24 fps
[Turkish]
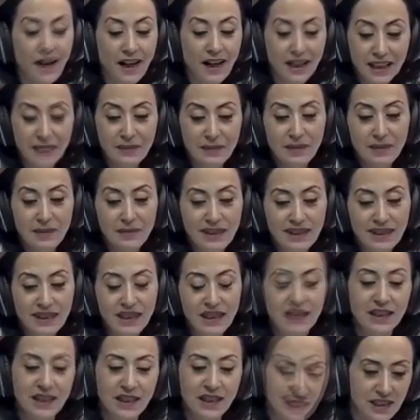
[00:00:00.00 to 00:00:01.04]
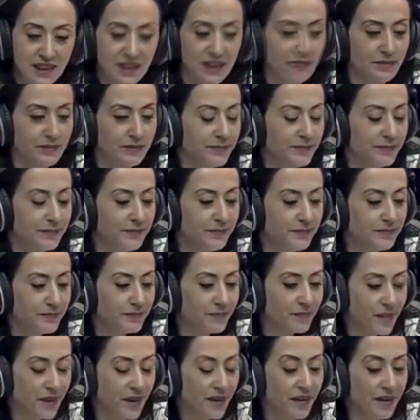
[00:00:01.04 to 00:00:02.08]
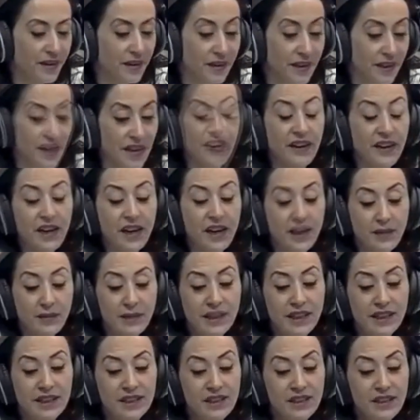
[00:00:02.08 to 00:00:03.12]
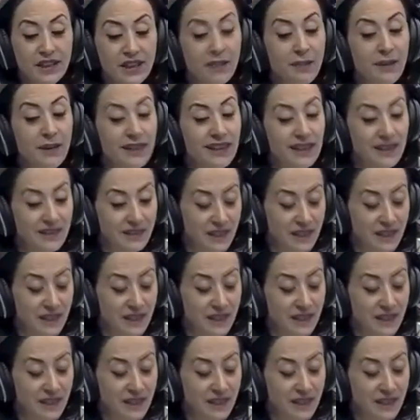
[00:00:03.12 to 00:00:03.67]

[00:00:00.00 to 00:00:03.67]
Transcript: Hakimin mezarını açtım. Kefeni almak için kabre